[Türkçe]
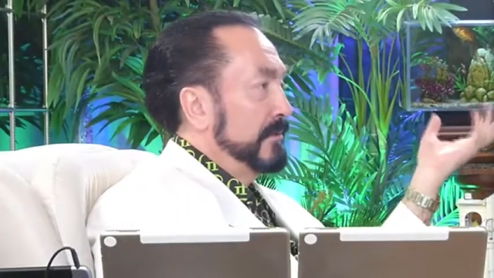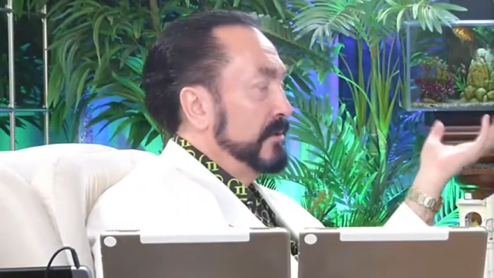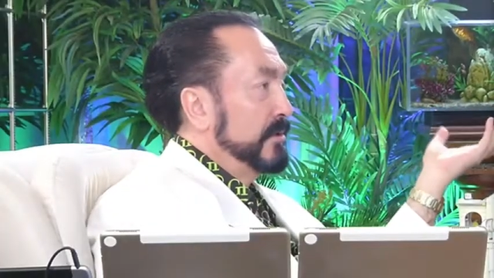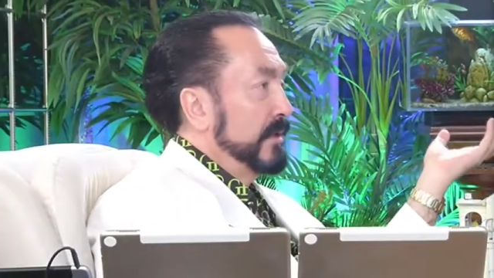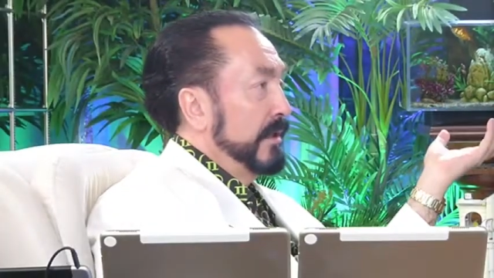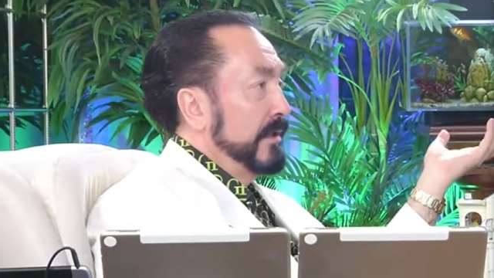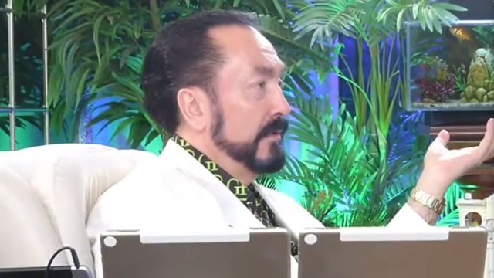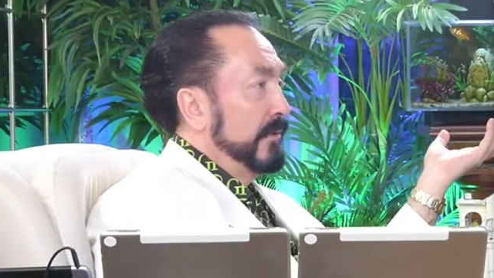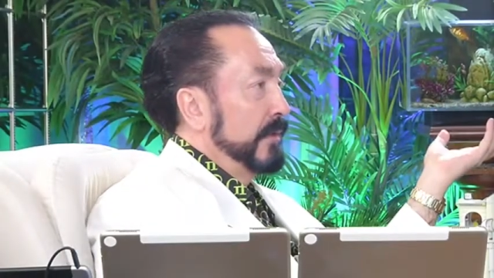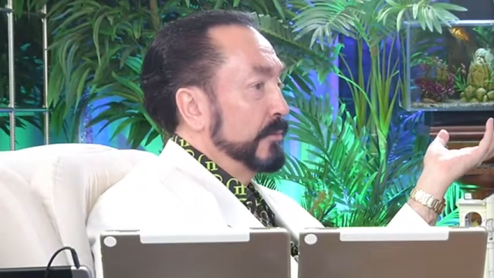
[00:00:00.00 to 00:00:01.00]
işlerliği
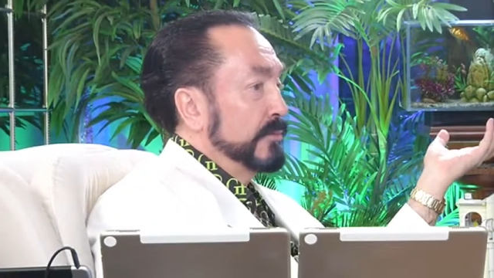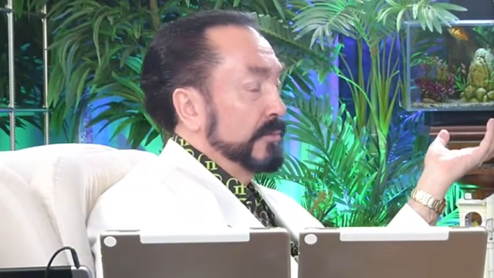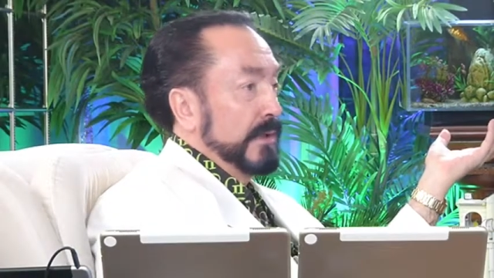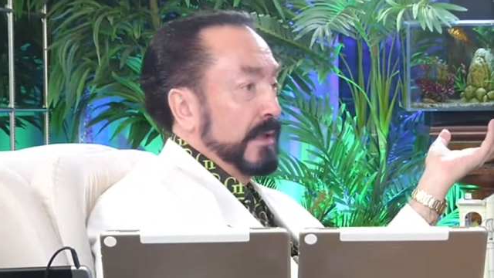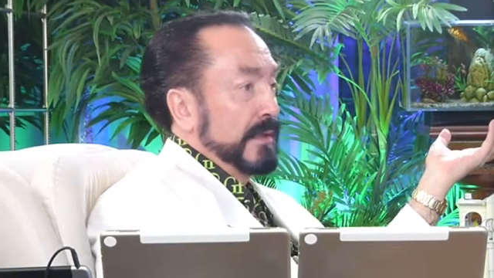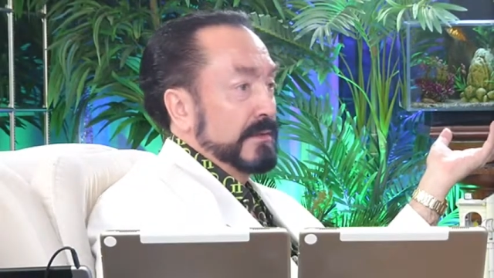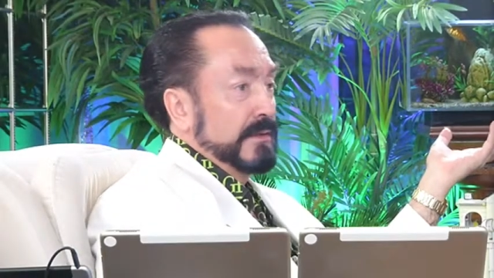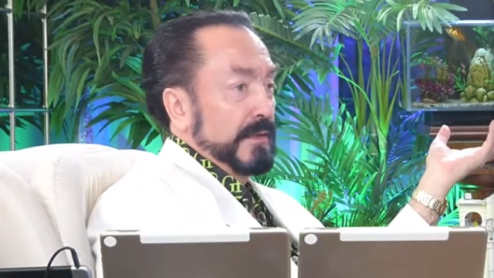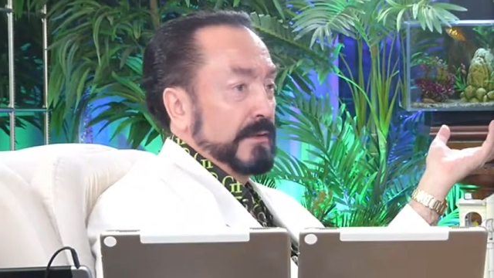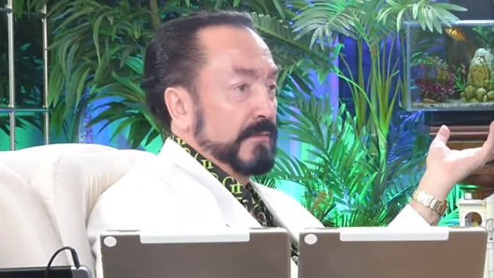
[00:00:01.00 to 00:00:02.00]
var mı? Çünkü herkes
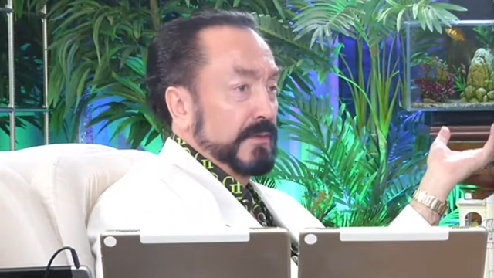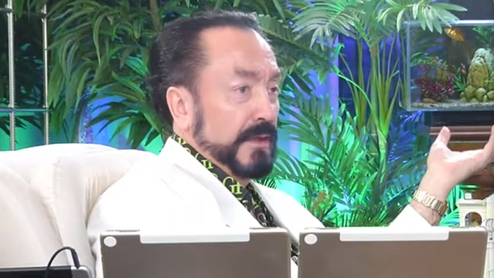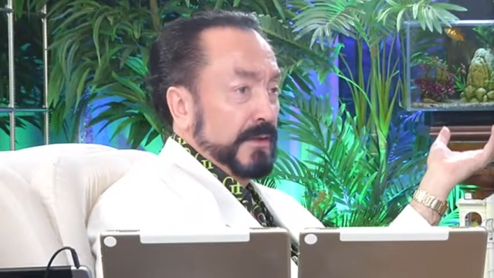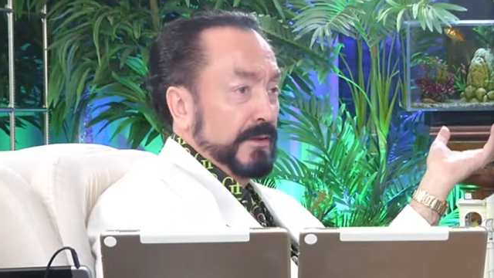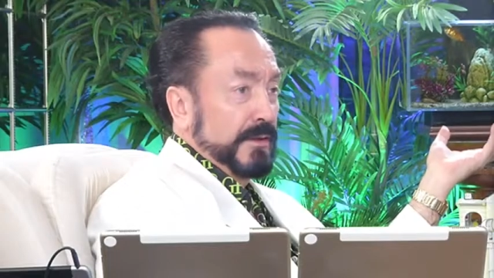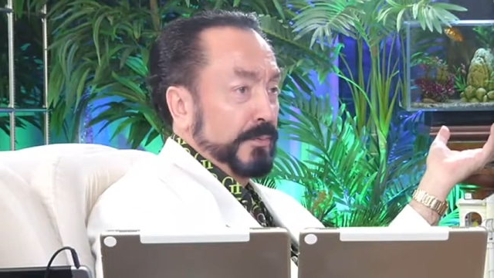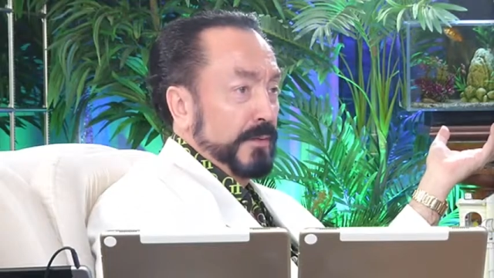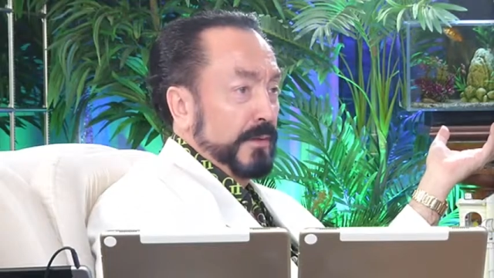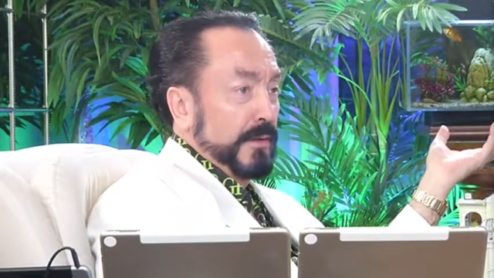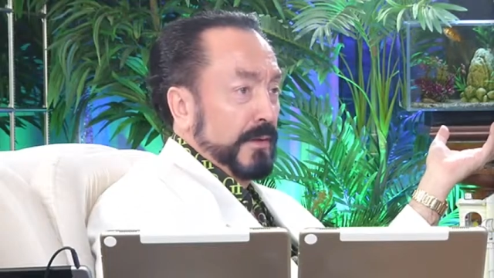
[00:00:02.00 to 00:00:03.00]
kendi evini kendi
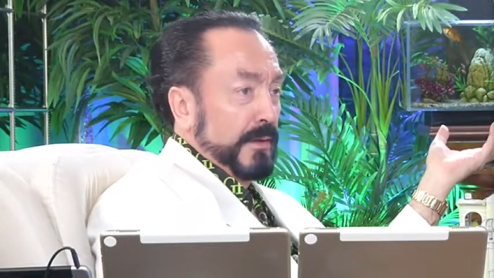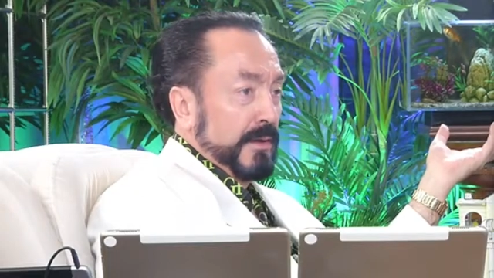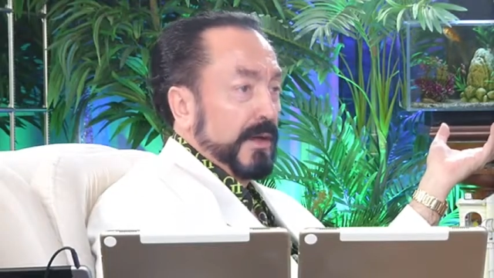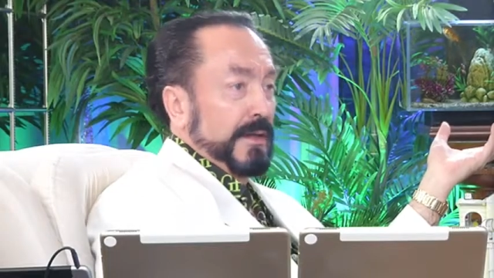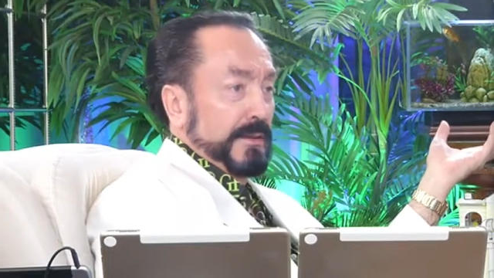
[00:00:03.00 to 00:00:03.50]
yapıyor. Gayet